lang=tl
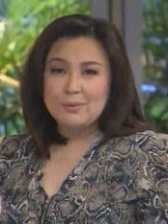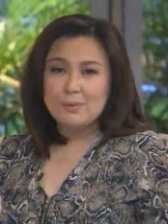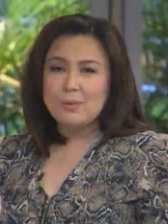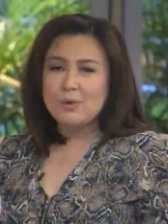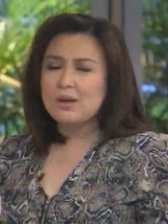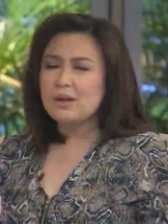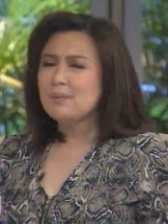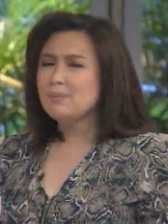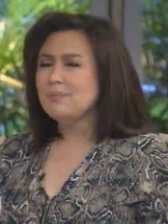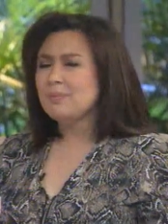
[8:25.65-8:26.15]

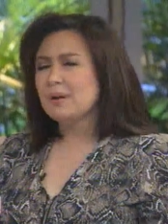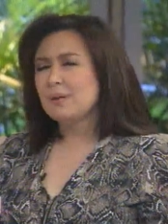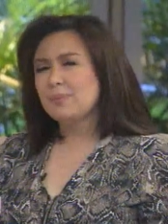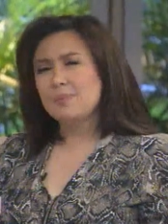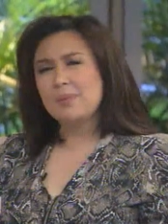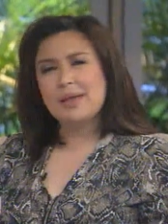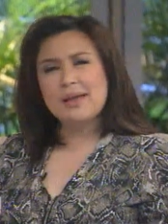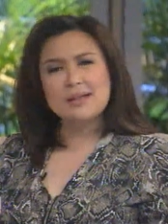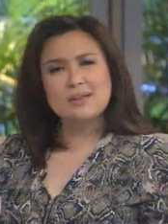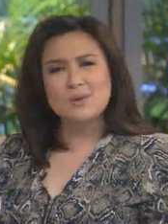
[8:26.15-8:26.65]
Walang
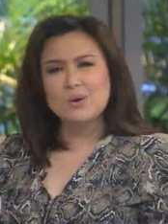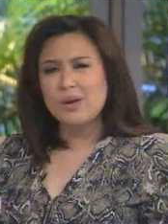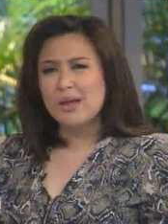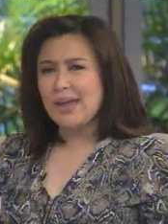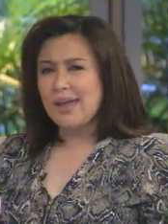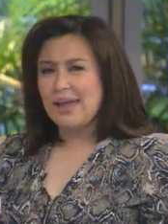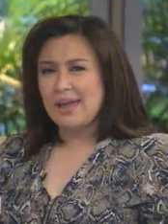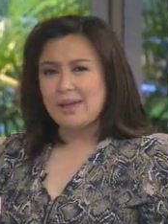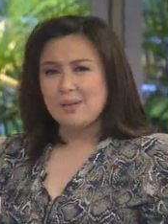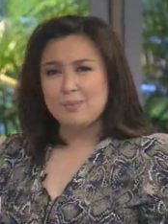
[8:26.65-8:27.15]
perpektong
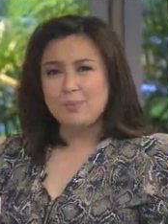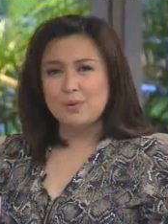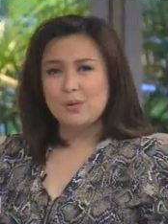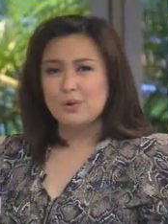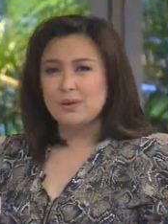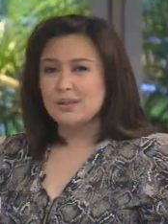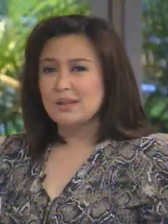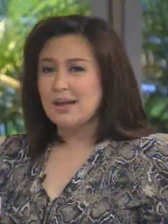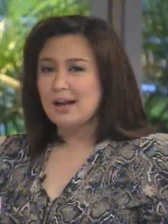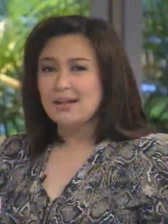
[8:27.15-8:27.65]

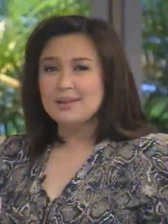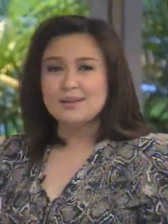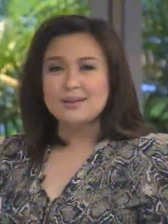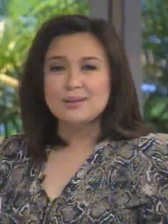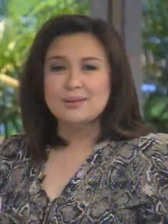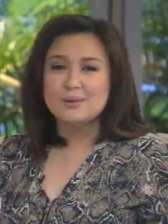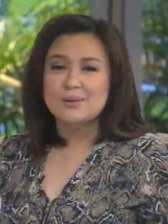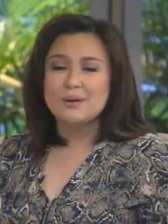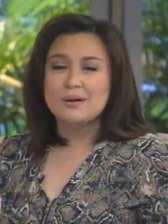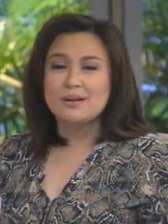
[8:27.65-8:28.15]
ehemplo, not
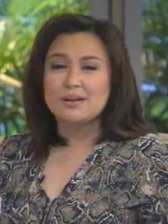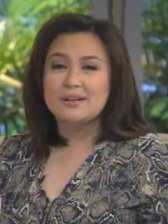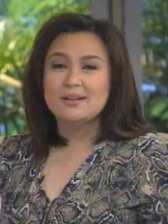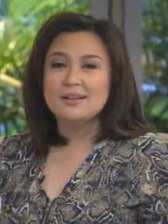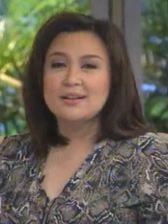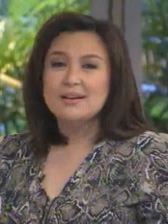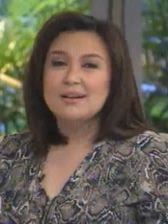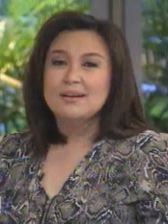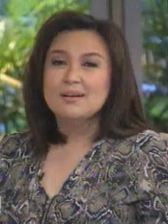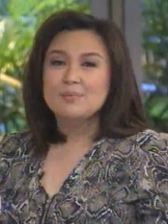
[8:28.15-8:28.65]
at all,
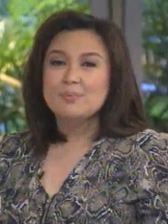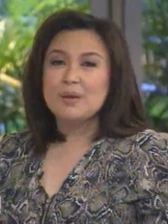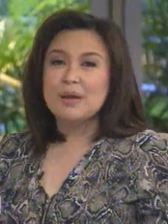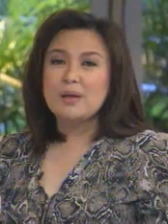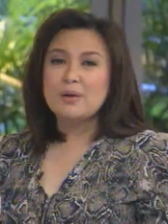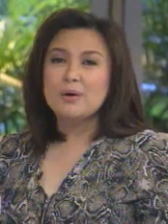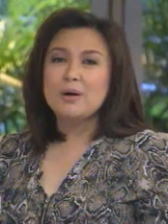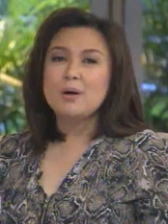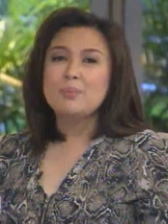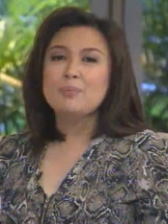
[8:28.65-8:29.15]

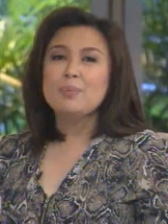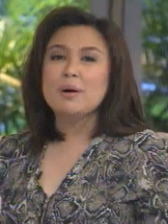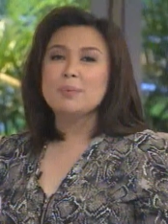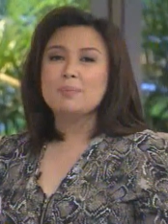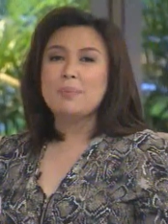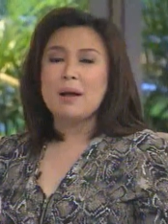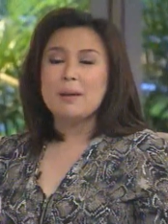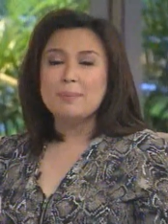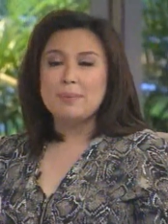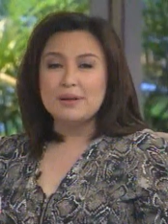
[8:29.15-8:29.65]
pero ang
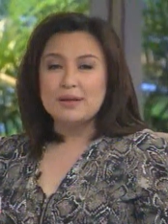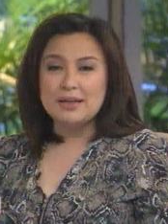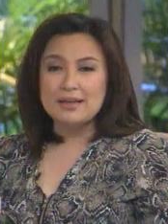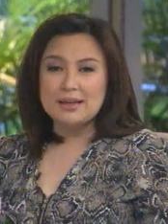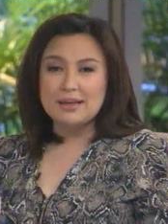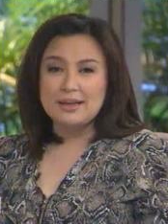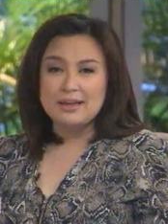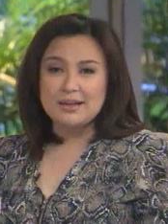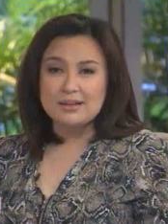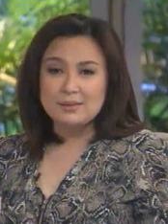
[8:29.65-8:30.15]

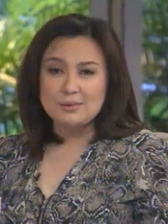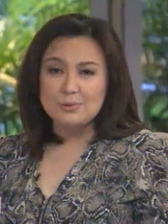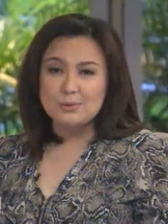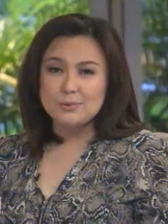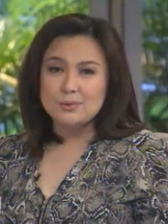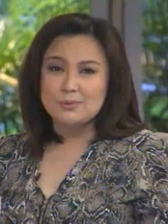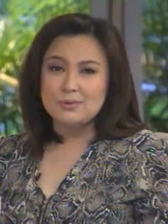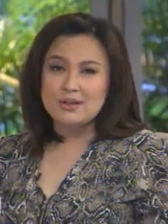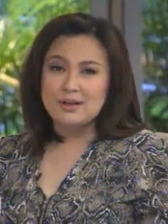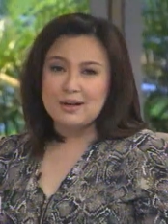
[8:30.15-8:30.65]
pagpapalaki at
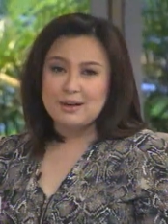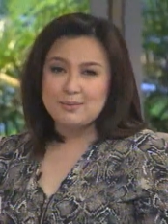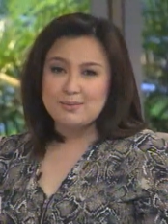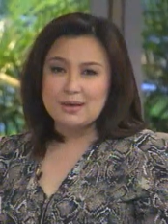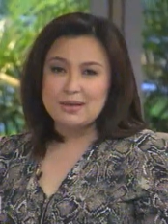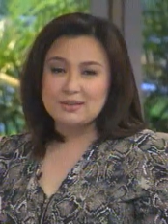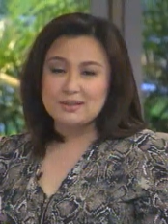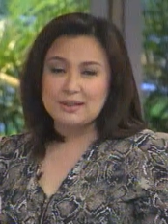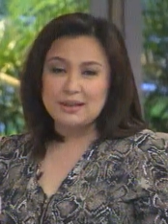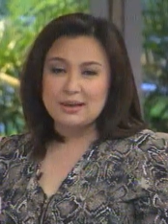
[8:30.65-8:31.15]
turo ng
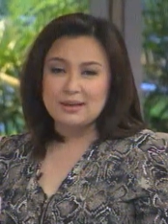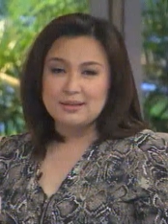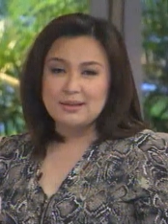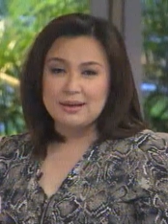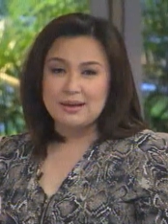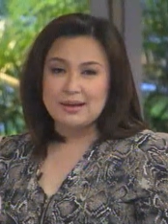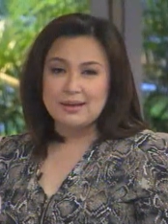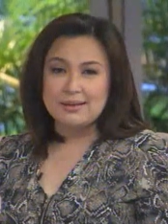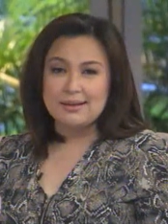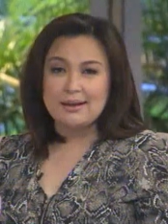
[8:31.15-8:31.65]
ama sa
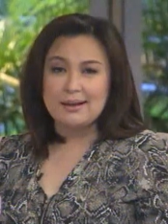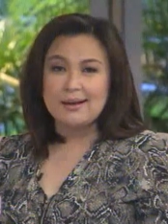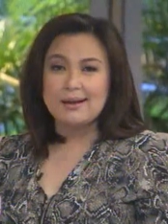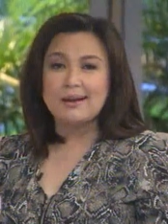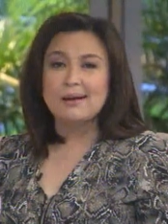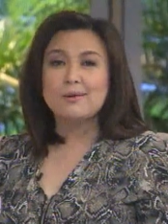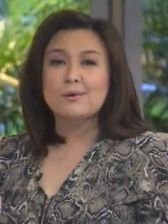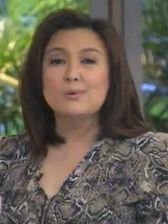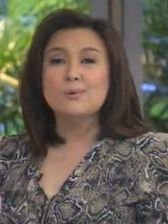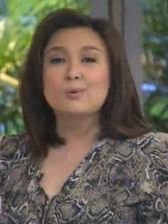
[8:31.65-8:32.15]
kanyang anak
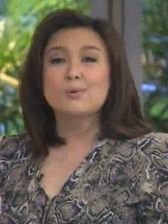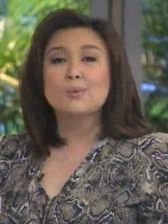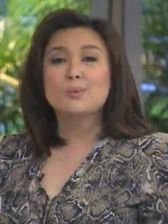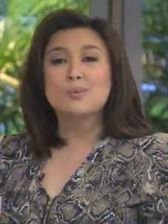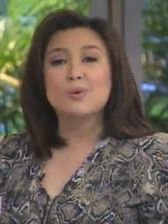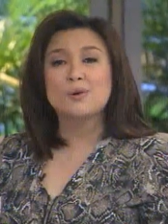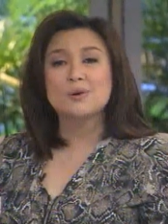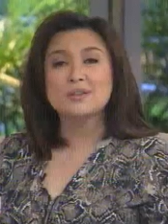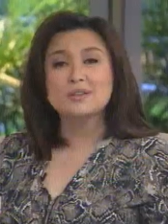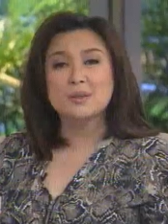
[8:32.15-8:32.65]
ang
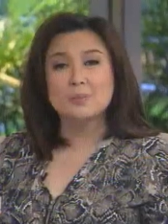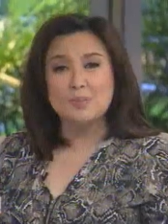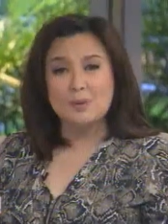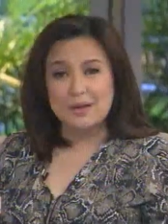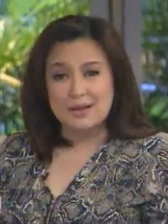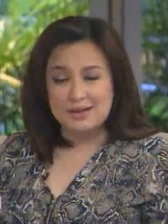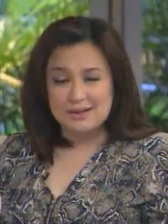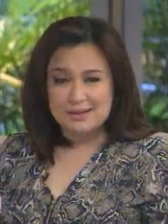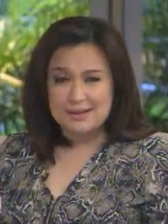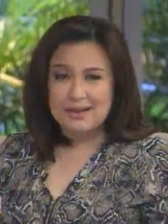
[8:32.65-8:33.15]
huhubog sa
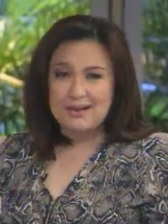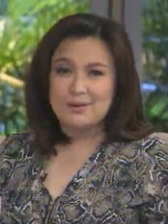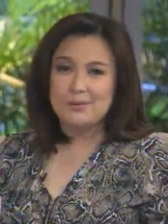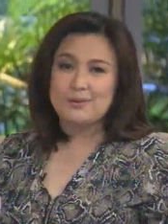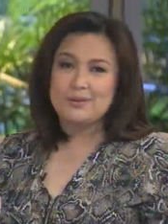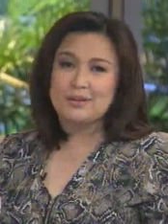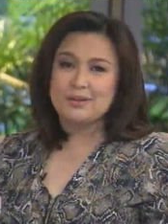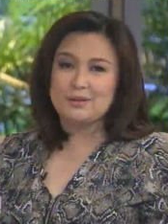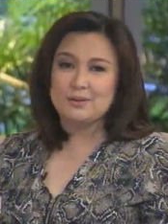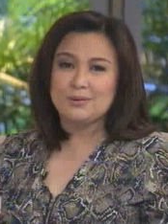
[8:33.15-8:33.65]
pagkatao
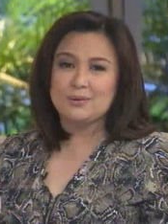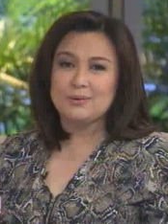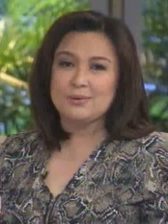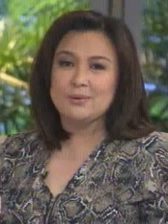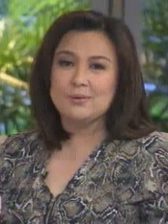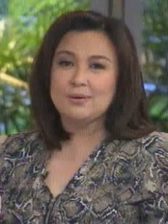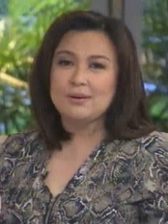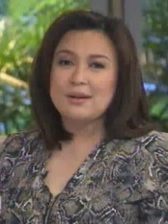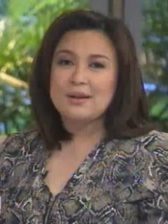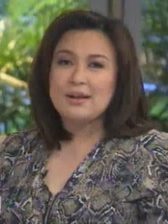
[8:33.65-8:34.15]

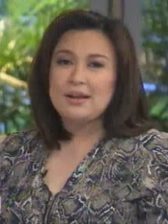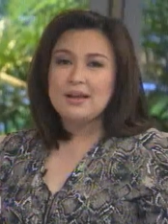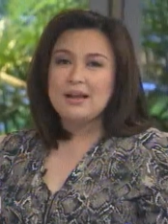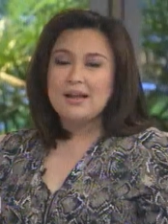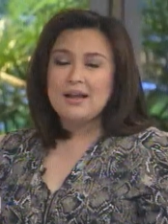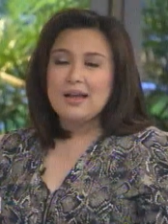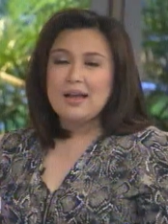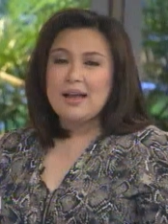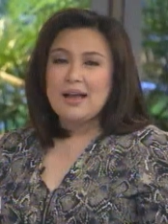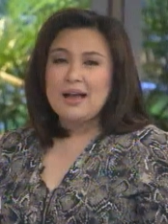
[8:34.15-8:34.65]
nito.
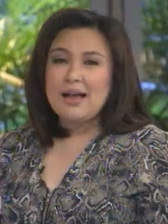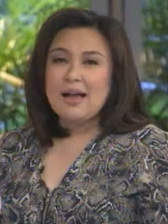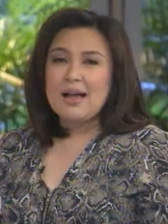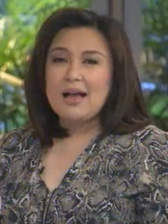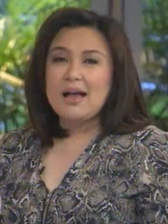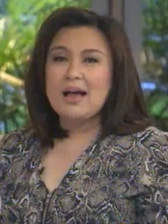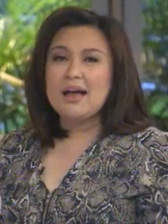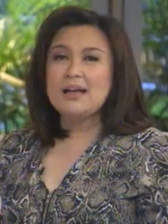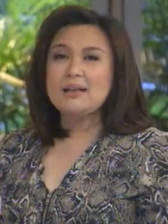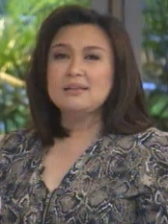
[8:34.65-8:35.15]

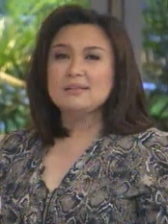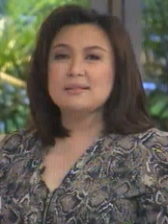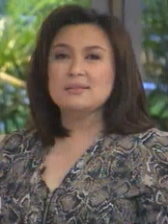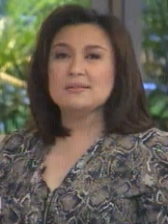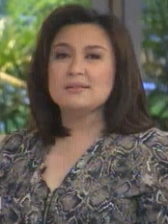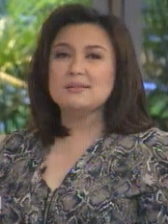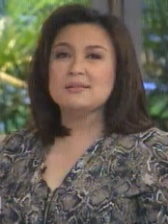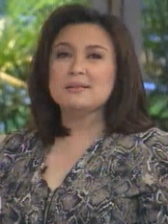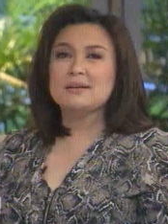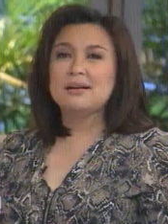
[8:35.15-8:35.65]
At,
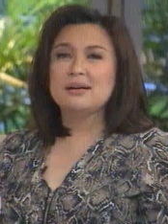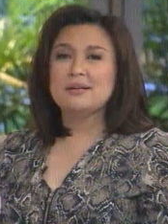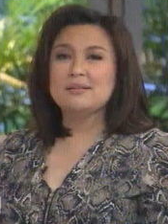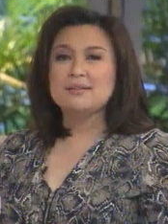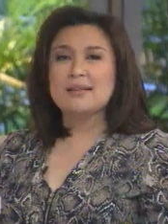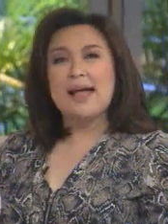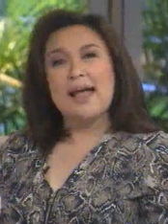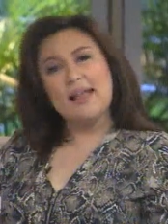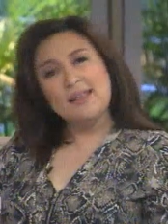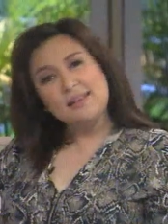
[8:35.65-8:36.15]

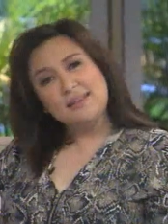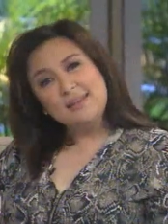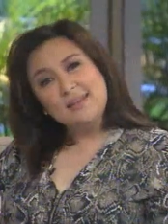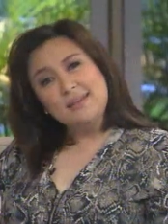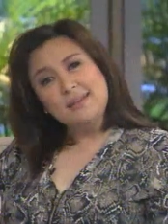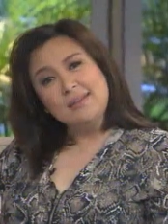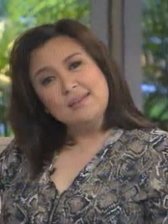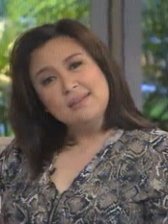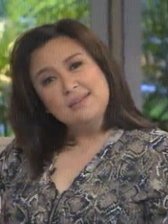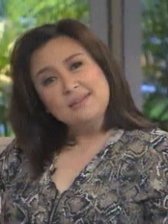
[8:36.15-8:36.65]

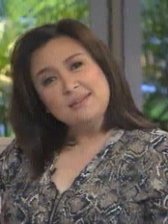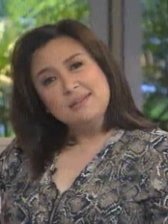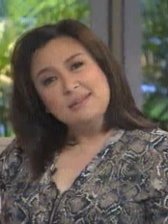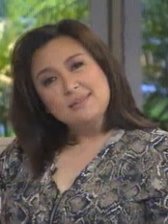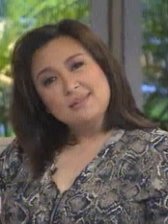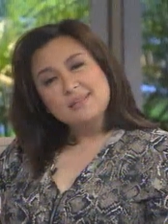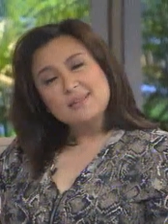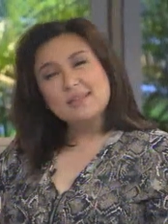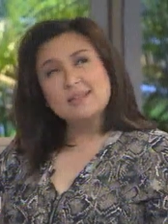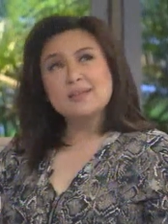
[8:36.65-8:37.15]
Daddy,
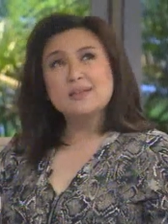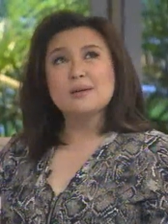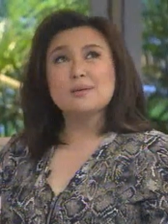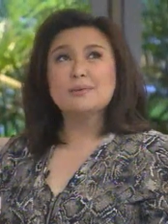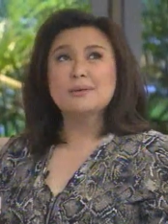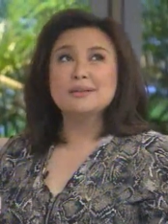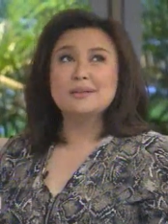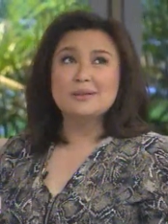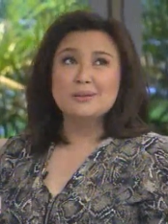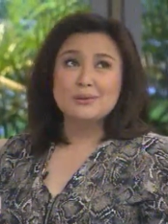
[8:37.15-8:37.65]
saan ka
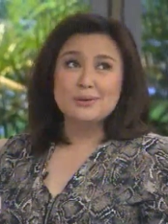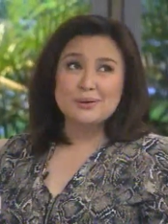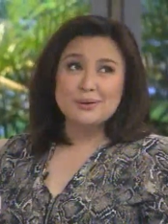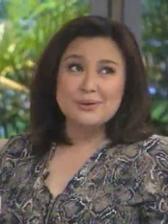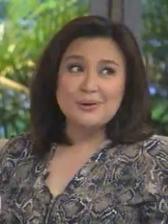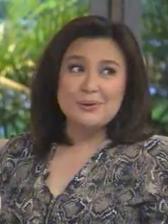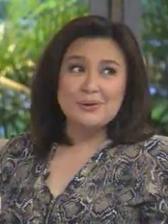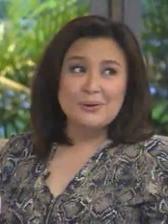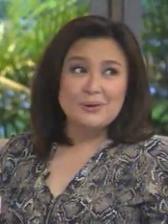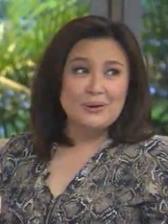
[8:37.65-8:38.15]
man
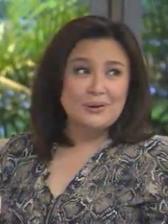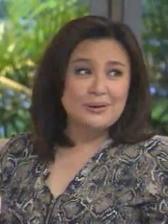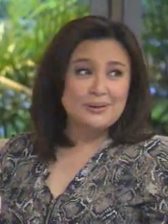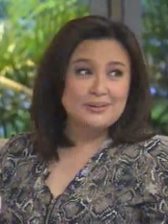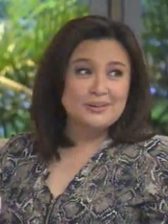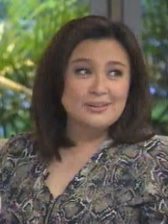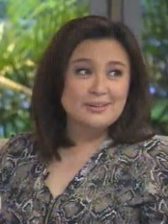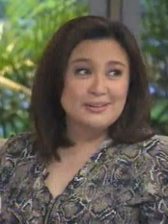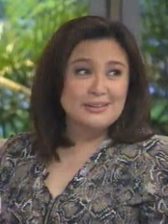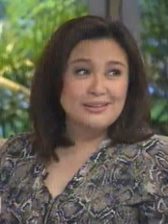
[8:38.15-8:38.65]

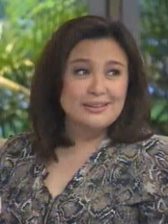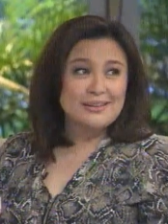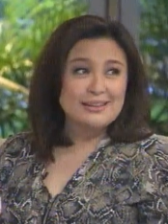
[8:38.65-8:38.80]
naroroon?